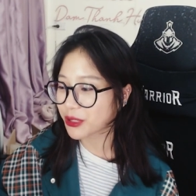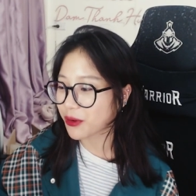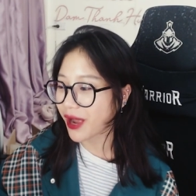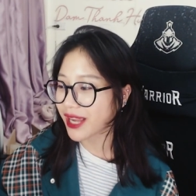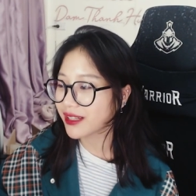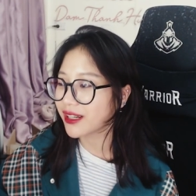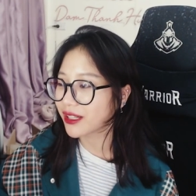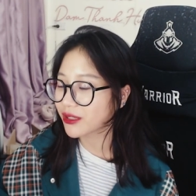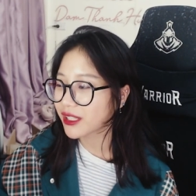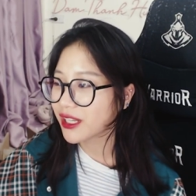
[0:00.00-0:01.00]
chuyện của hai người
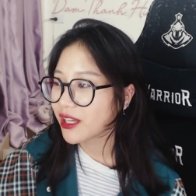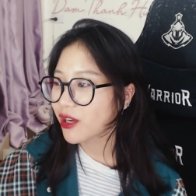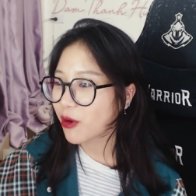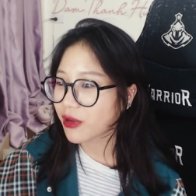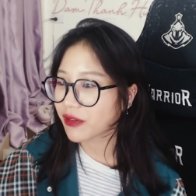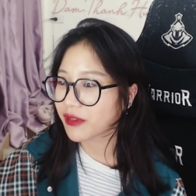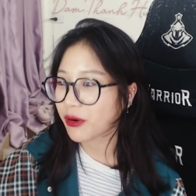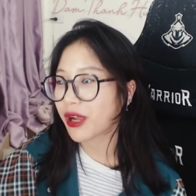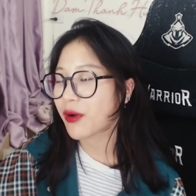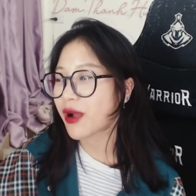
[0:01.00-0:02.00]
thôi không cần phải
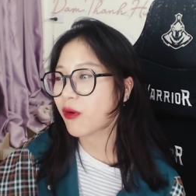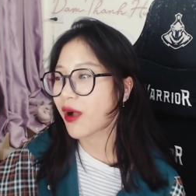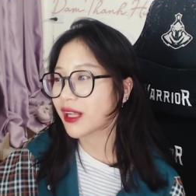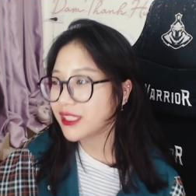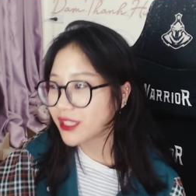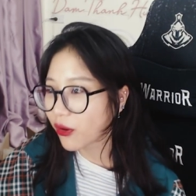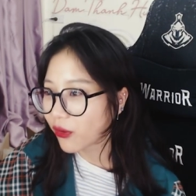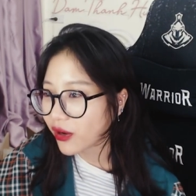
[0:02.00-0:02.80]
khoe khoang quá nhiều